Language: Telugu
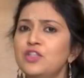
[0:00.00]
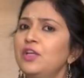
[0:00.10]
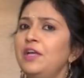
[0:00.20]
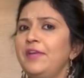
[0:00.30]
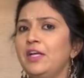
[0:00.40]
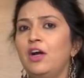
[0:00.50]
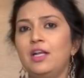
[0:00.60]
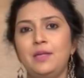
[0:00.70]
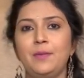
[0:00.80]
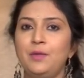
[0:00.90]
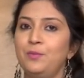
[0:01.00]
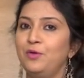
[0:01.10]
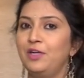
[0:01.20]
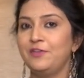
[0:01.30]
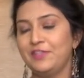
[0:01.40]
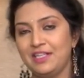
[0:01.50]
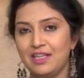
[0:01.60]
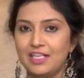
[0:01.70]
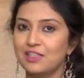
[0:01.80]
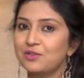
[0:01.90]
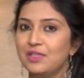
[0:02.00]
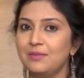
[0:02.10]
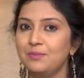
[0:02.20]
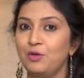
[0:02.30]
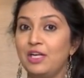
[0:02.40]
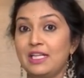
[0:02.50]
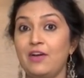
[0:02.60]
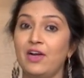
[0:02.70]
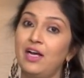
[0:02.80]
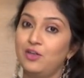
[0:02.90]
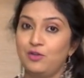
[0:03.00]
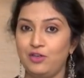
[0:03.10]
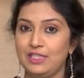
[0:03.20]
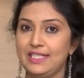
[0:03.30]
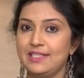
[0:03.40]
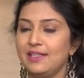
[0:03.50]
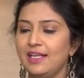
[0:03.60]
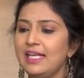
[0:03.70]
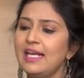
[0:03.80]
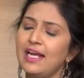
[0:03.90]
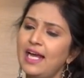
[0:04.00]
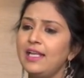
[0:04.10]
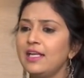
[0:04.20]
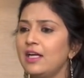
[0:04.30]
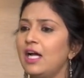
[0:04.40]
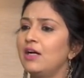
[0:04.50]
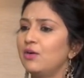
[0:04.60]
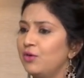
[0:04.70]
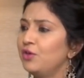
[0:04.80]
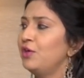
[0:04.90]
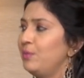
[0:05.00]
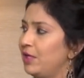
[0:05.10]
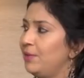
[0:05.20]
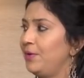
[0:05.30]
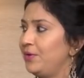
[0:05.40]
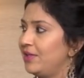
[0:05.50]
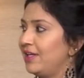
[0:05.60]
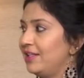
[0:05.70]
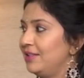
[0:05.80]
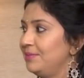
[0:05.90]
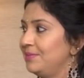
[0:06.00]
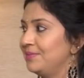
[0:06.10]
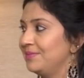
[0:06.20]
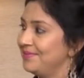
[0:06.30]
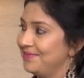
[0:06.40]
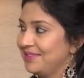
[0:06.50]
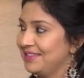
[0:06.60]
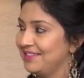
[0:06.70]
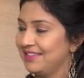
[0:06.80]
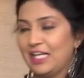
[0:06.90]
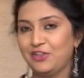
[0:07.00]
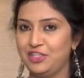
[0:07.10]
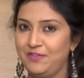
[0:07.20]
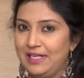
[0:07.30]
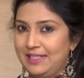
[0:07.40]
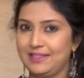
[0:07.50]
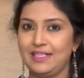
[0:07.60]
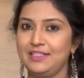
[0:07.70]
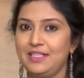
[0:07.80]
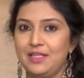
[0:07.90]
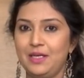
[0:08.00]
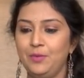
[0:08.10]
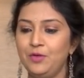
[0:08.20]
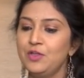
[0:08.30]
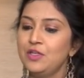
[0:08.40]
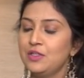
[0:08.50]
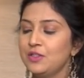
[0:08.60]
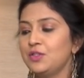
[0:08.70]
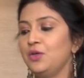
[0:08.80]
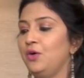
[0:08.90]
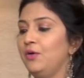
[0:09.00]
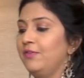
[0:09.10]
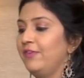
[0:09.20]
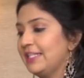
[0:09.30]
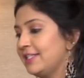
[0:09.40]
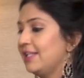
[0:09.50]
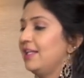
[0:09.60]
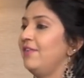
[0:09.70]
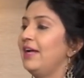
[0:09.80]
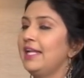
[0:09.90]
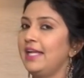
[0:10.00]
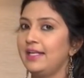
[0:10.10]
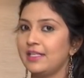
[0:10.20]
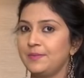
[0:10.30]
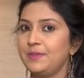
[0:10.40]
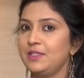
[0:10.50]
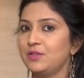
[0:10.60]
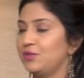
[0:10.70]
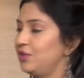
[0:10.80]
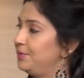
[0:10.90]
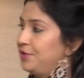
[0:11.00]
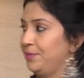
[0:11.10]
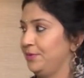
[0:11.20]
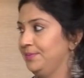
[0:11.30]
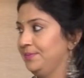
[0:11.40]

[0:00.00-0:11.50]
సో ఈ వీక్ ఆల్రెడీ మనం బోల్డ్ అని విషయాలు తెలుసుకున్నాం బోల్డ్ అంత అవగాహన కూడా వచ్చేసింది కానీ ఇంకా కొన్ని కొన్ని మిగిలిపోయి ఉంటాయి కదా అవును దాని గురించి ఇవాళ డిస్కస్ చేద్దాము సో ఫస్ట్ అయితే ఇవాళ ఏం రెసిపీ చేసుకుంటున్నామో చెప్పు